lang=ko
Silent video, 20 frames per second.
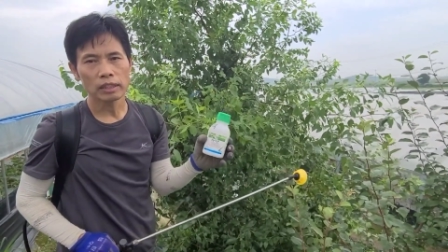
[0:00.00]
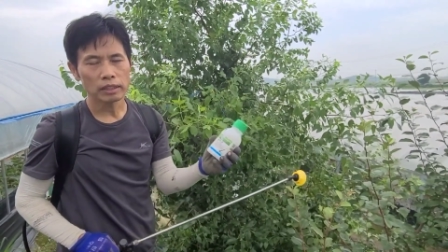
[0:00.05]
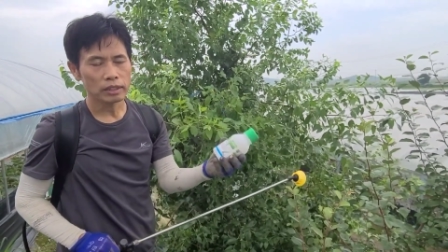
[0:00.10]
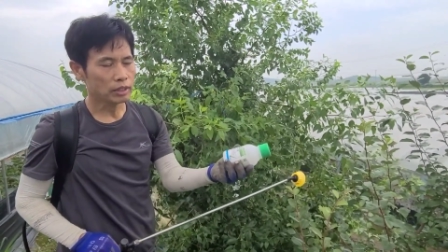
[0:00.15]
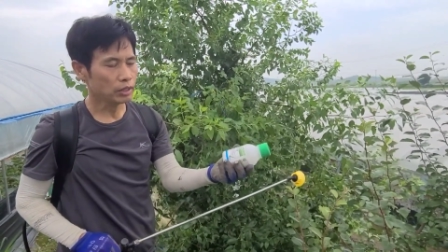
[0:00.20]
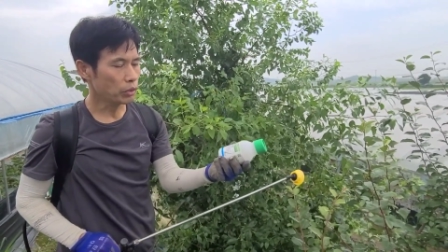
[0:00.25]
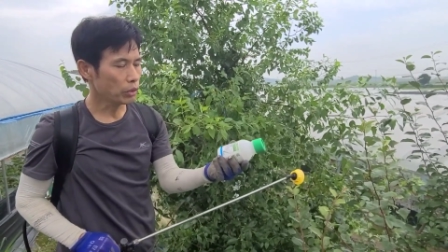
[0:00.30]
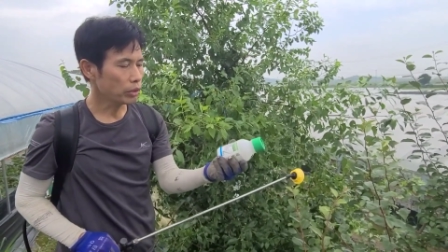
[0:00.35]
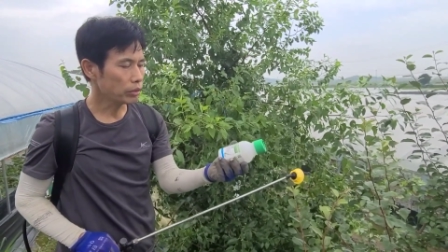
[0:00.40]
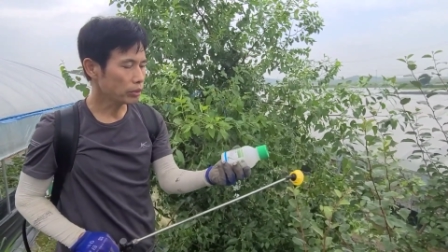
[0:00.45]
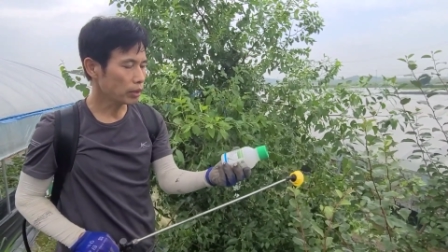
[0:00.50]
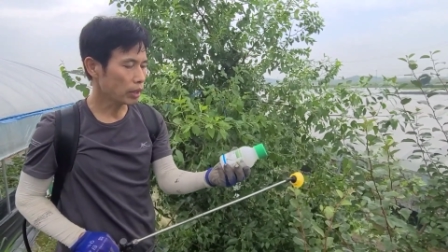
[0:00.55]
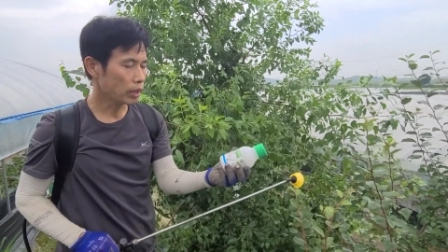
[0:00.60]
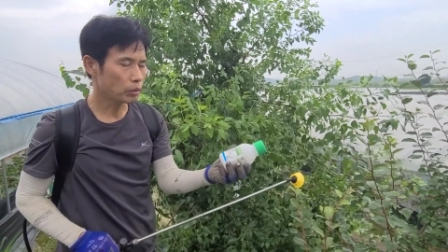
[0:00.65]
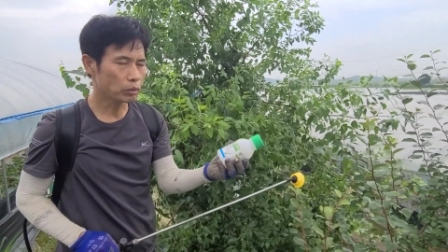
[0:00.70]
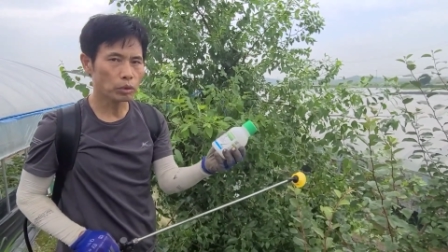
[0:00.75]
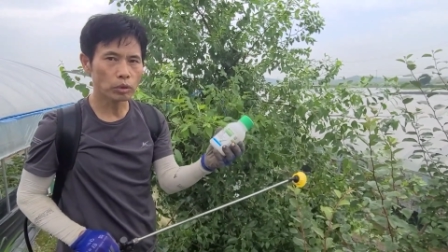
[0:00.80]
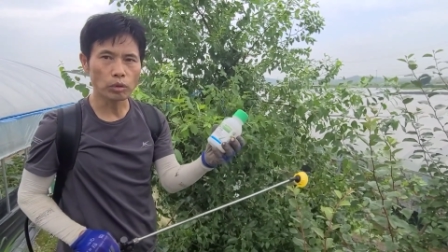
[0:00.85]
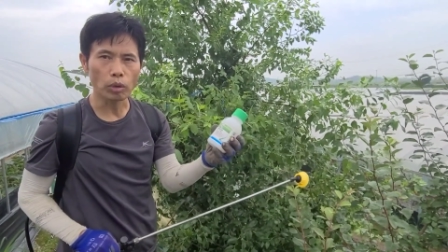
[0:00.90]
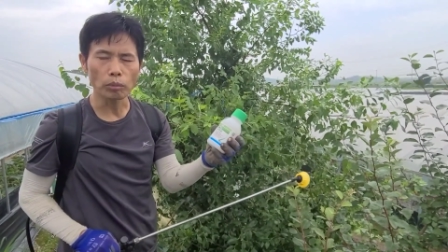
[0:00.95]
이
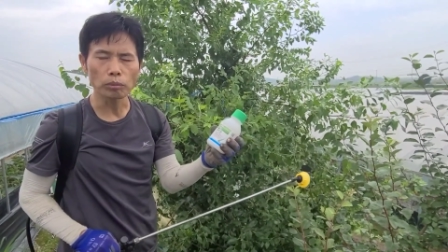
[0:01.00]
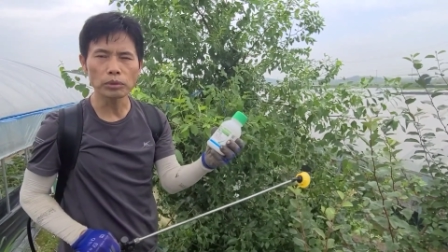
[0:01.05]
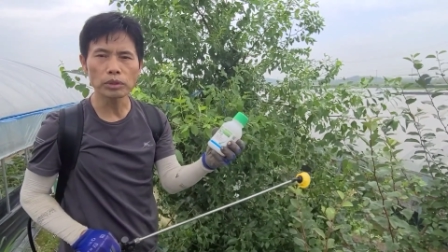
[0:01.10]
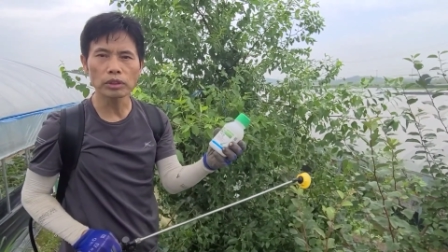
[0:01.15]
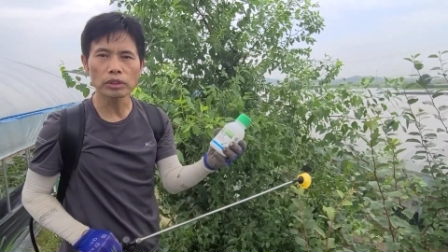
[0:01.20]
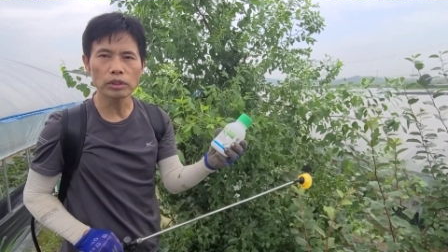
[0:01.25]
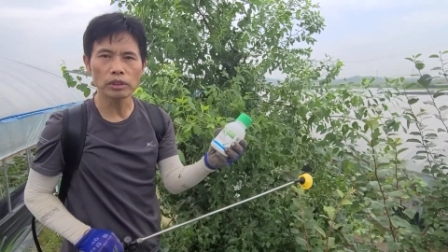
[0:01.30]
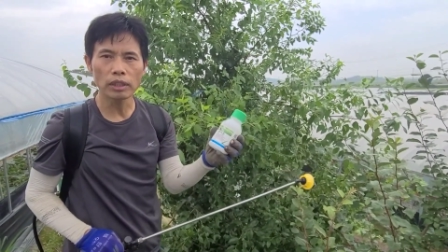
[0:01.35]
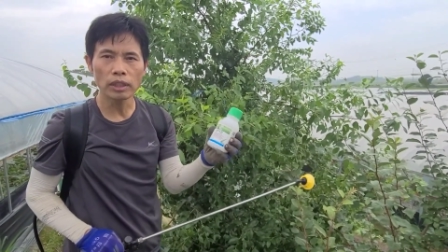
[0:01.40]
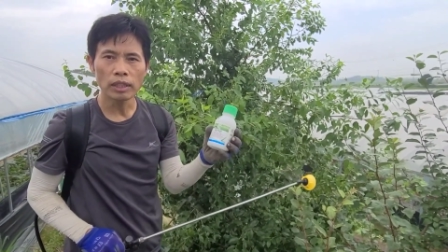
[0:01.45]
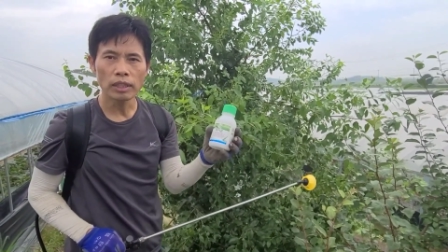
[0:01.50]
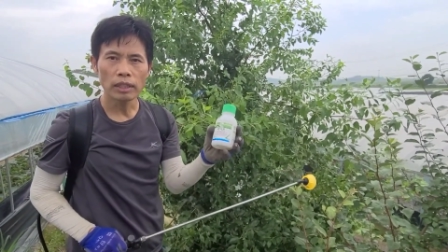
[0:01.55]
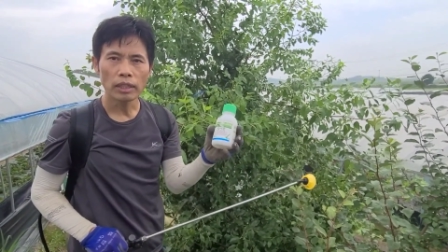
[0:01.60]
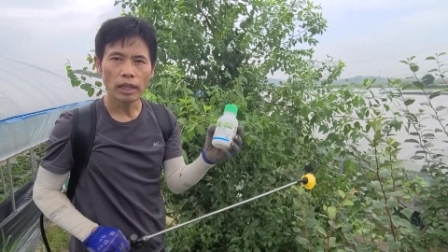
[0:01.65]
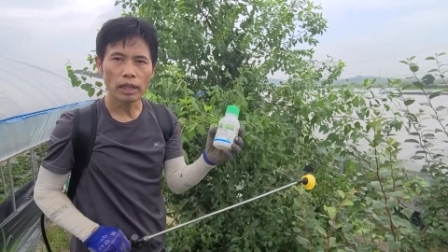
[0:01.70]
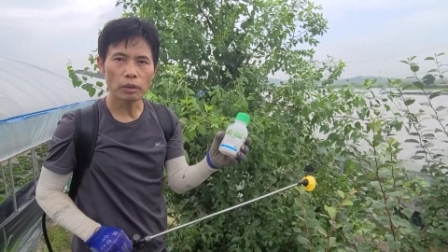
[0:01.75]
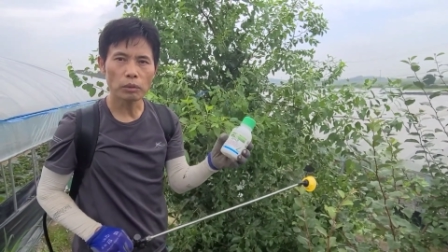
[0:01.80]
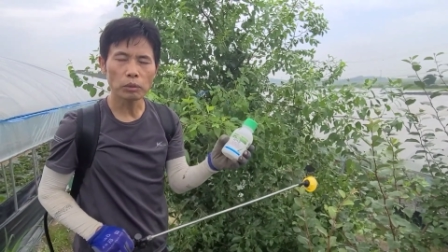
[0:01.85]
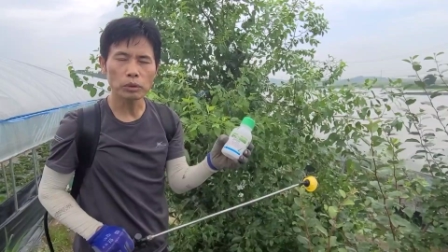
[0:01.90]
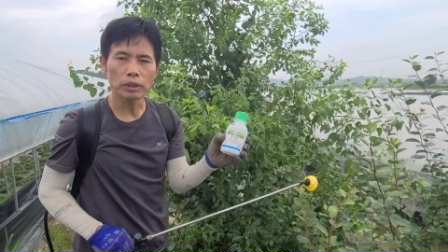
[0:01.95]
회사하고 검증을
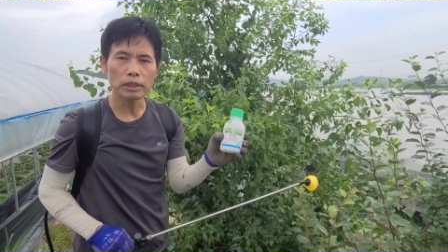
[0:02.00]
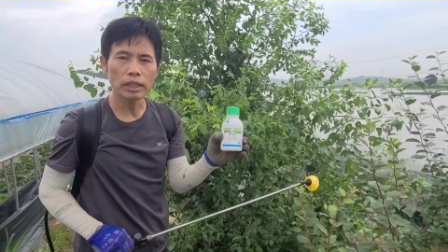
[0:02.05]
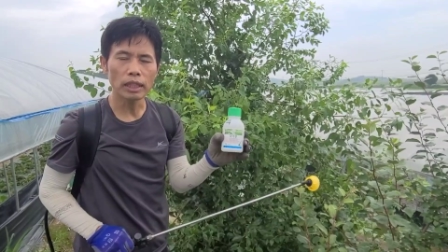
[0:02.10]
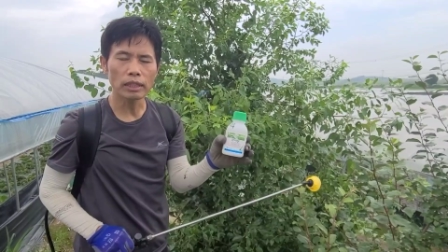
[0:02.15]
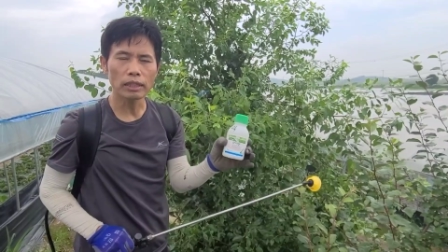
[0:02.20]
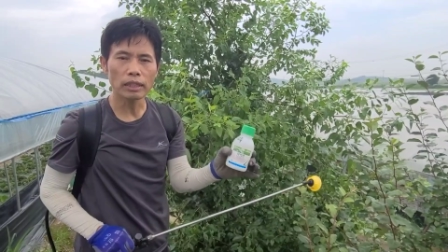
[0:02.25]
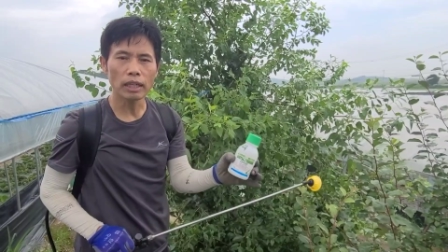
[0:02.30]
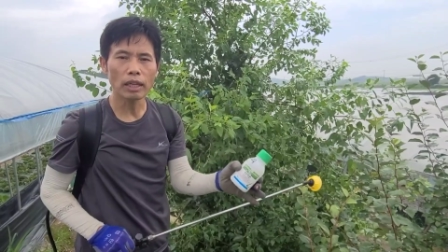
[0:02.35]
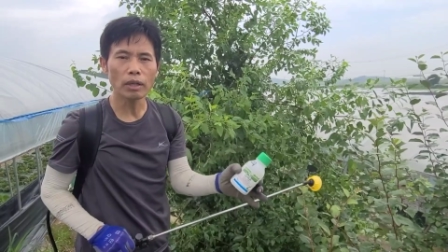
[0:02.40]
하고 이야기를